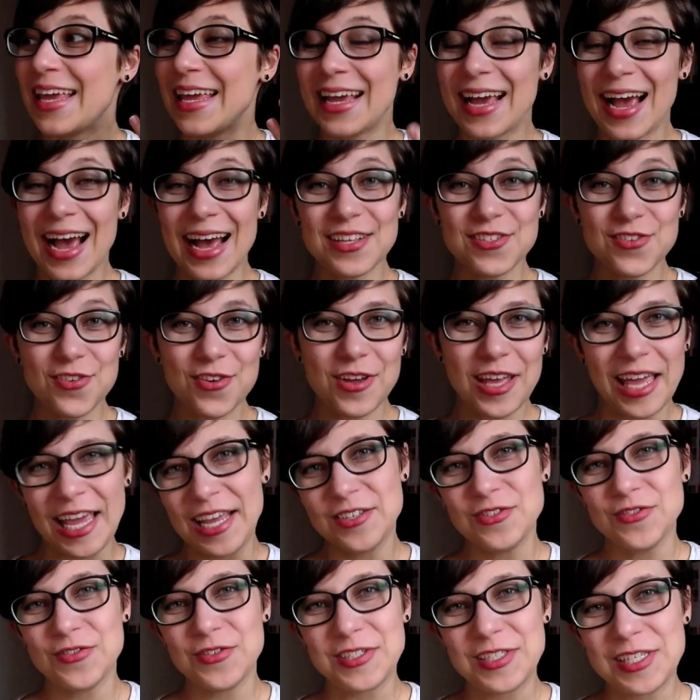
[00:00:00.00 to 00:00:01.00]
Caso
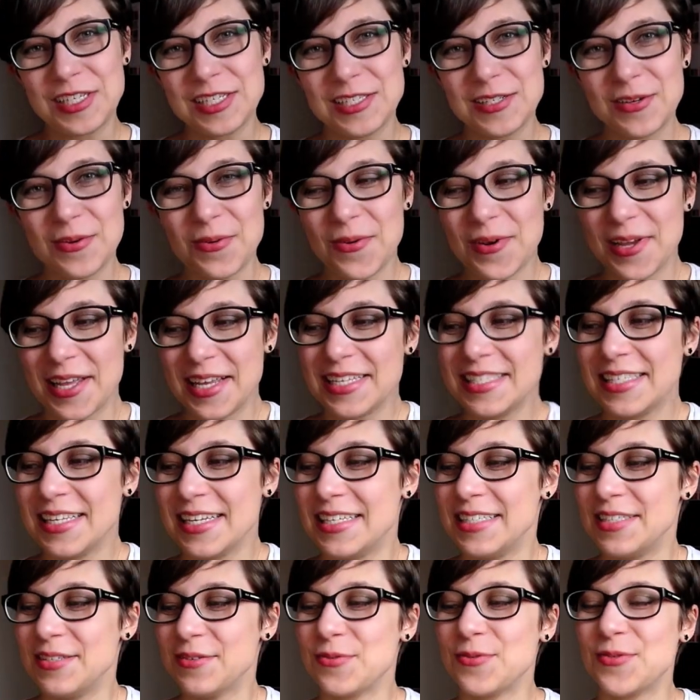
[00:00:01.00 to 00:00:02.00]
alguém de vocês não conheça
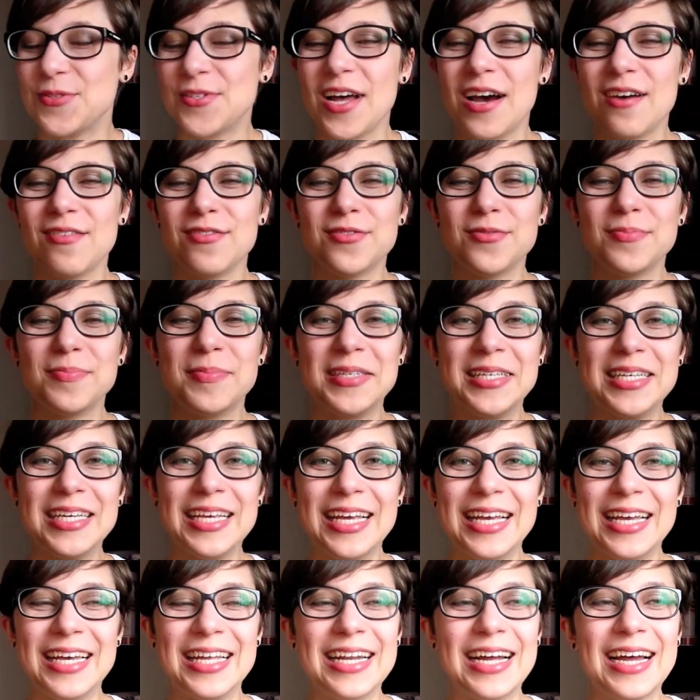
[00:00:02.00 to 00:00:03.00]
ainda, o Gustavo
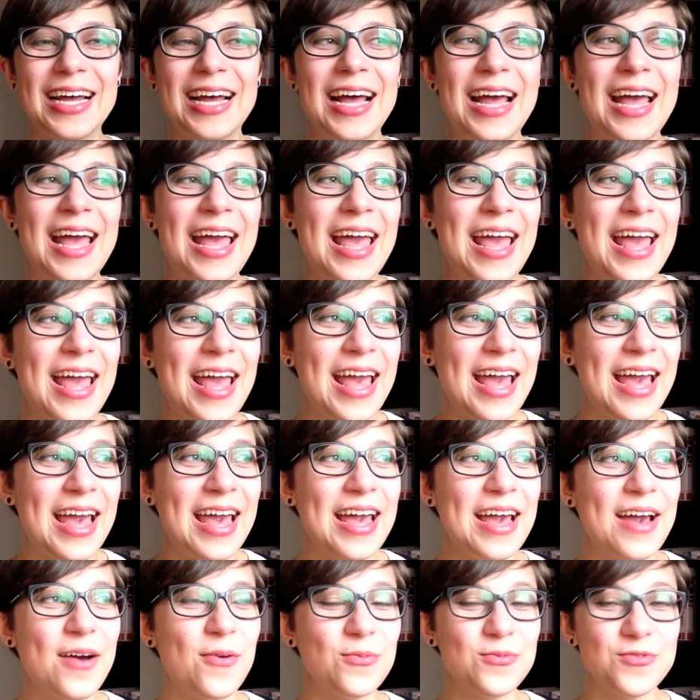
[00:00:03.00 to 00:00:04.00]
Piqueira
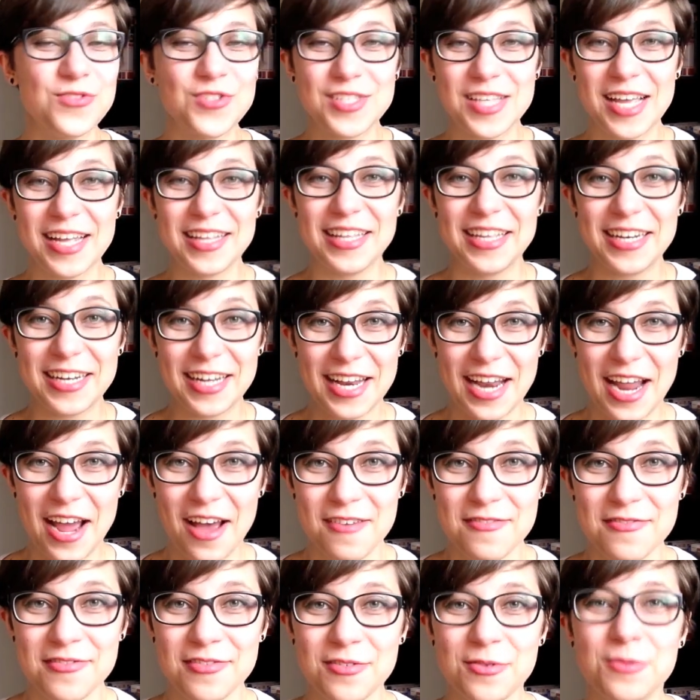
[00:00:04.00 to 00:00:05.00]
é um designer
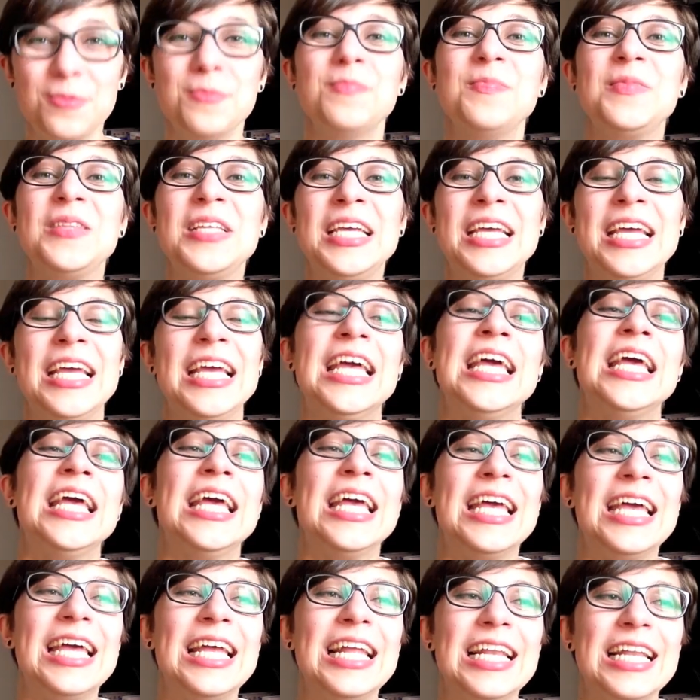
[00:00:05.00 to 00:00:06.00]
gráfico.
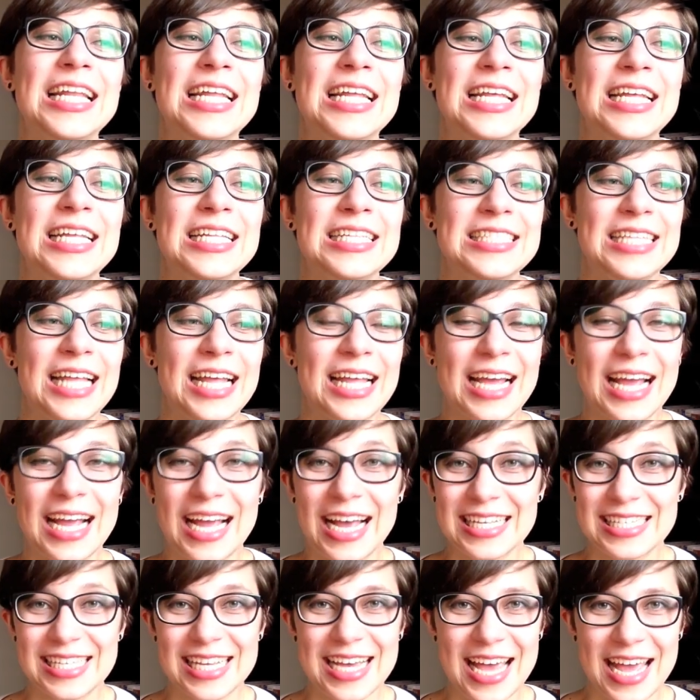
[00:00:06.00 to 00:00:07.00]
Ele tem a
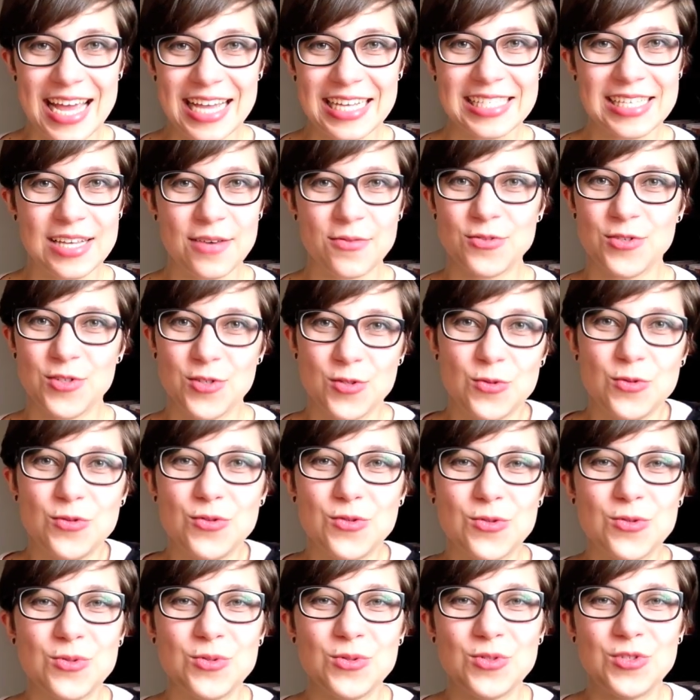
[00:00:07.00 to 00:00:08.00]
Casa Rex, é o
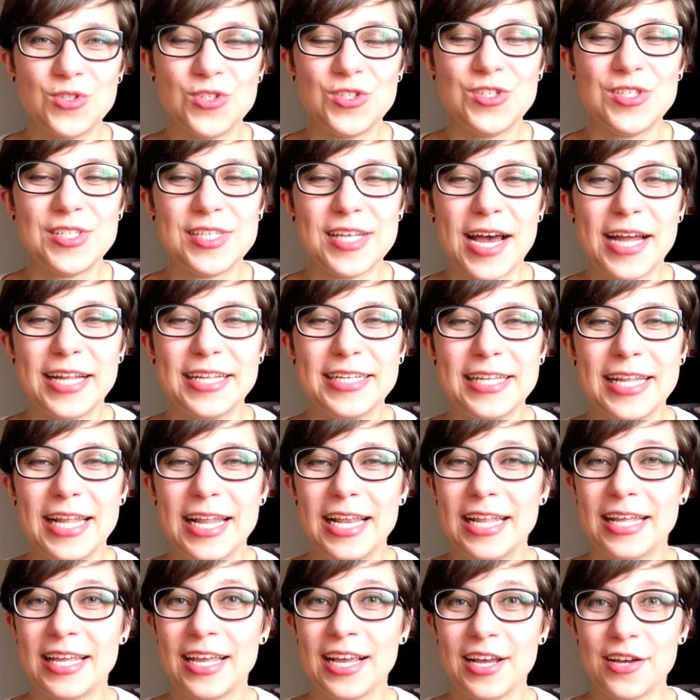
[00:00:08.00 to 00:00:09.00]
estúdio de design
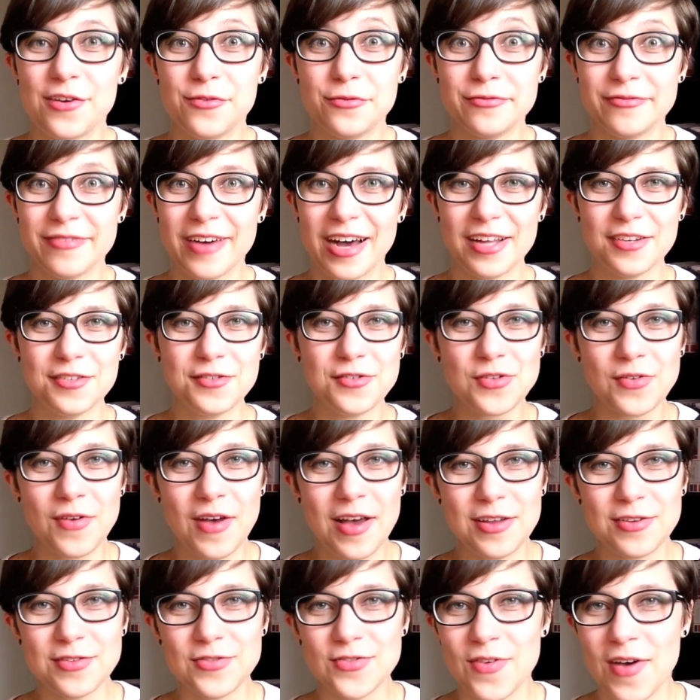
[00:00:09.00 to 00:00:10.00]
dele, que ganha vários,
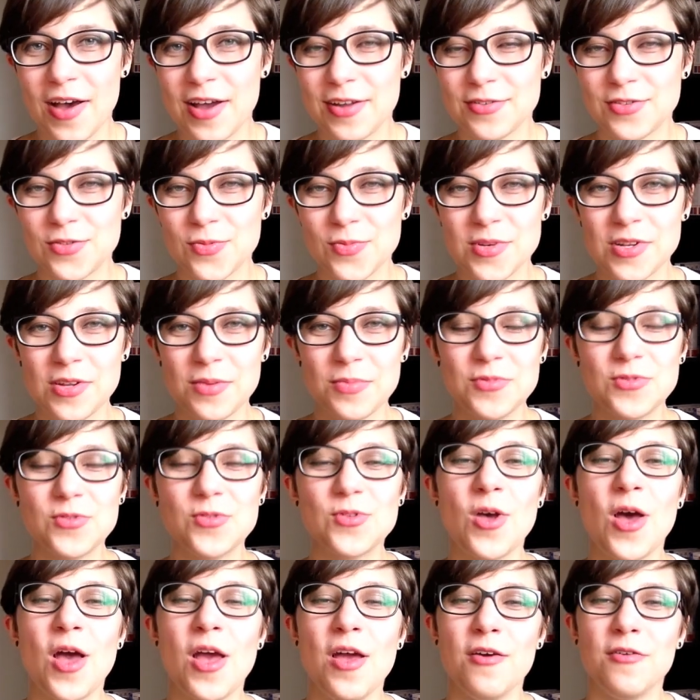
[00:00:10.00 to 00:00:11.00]
vários, vários
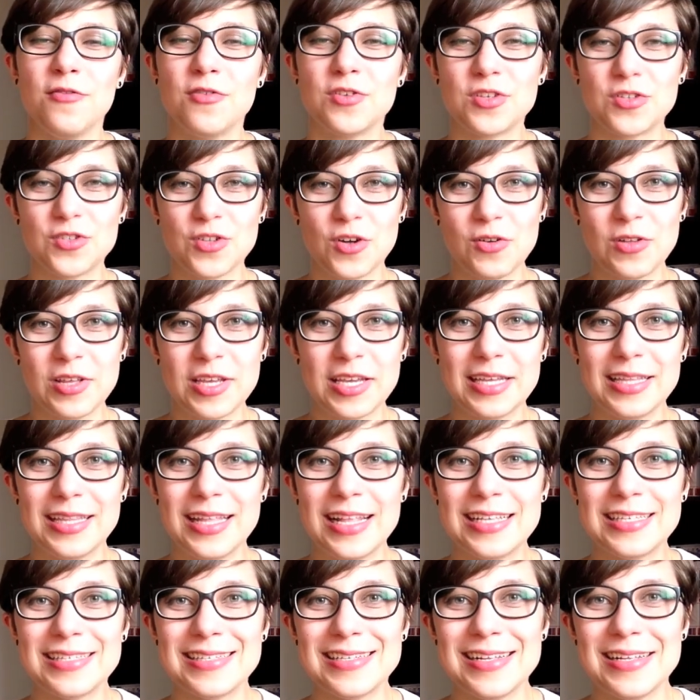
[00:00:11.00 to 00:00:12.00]
prêmios. Vou deixar o link
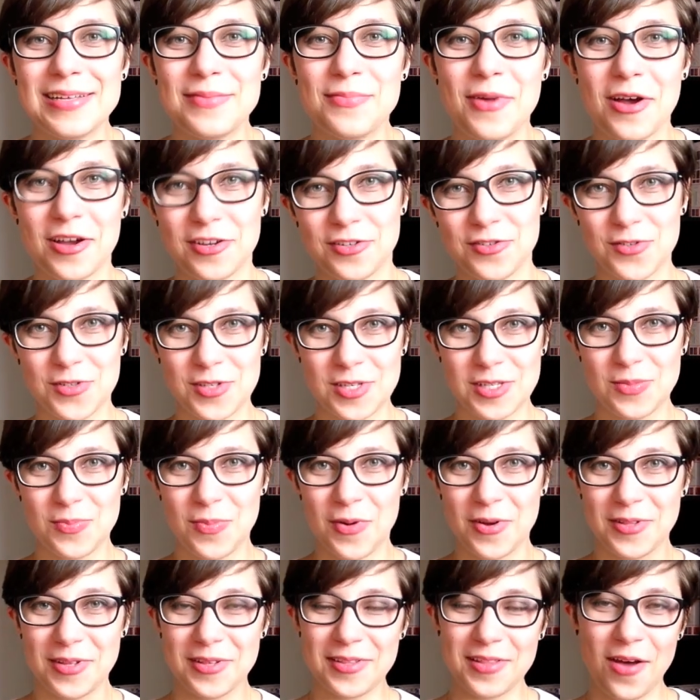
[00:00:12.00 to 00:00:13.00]
deles ali embaixo, vocês
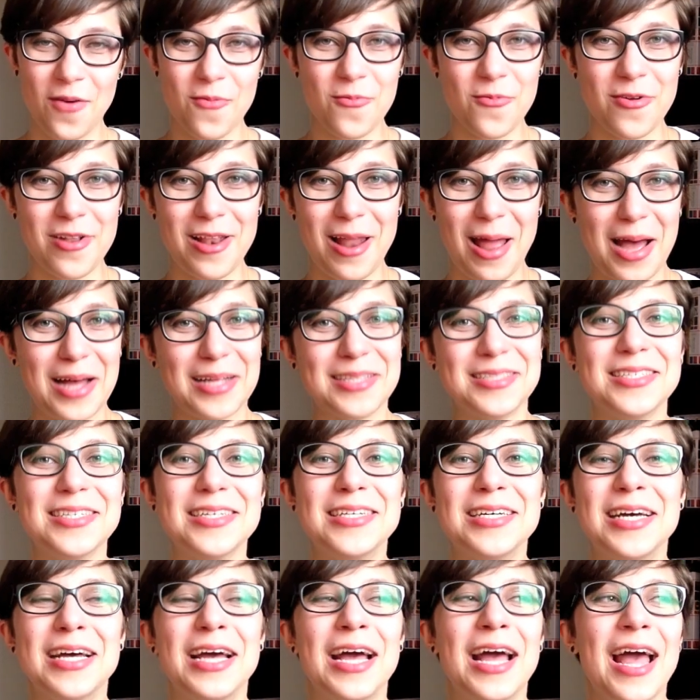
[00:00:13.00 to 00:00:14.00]
podem dar uma olhada.
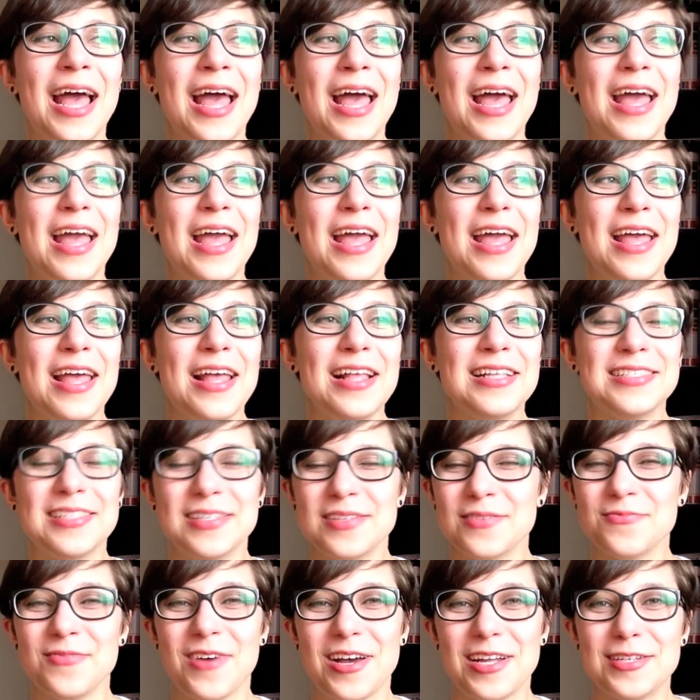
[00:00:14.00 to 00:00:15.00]
É, eles
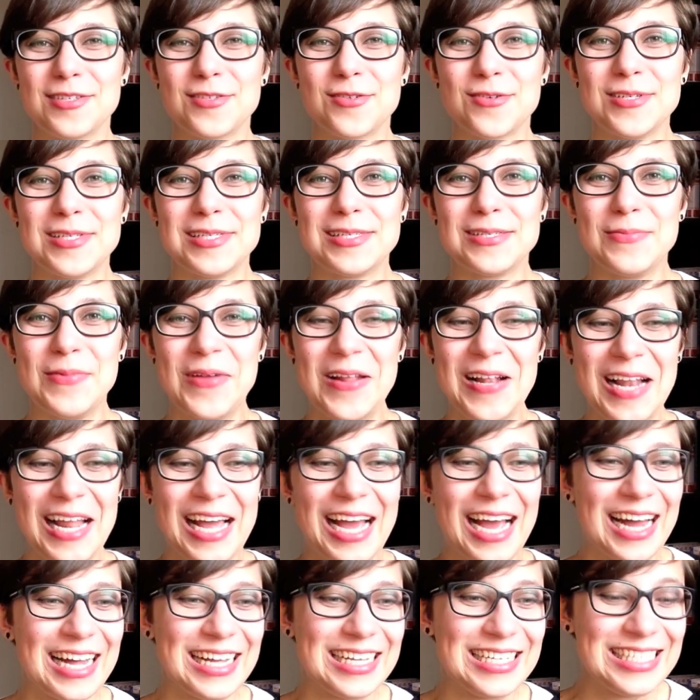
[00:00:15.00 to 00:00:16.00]
têm várias coisas bem
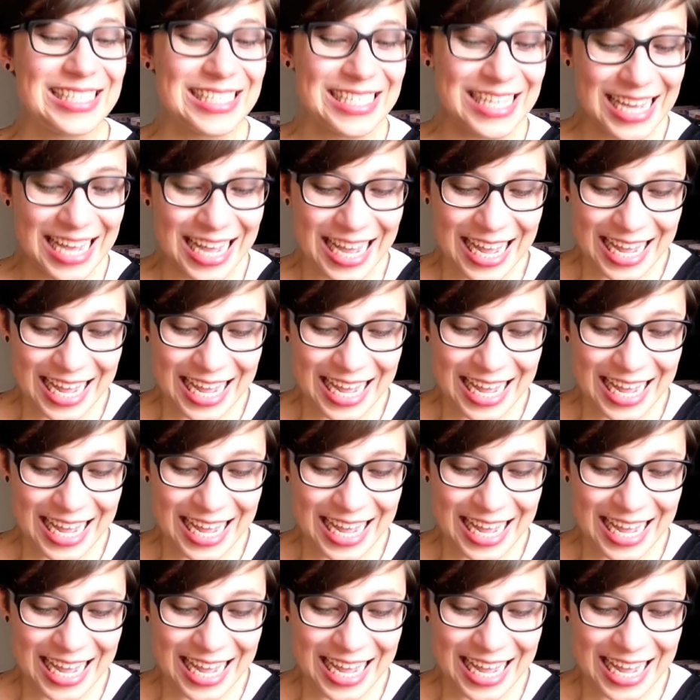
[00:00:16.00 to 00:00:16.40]
legais.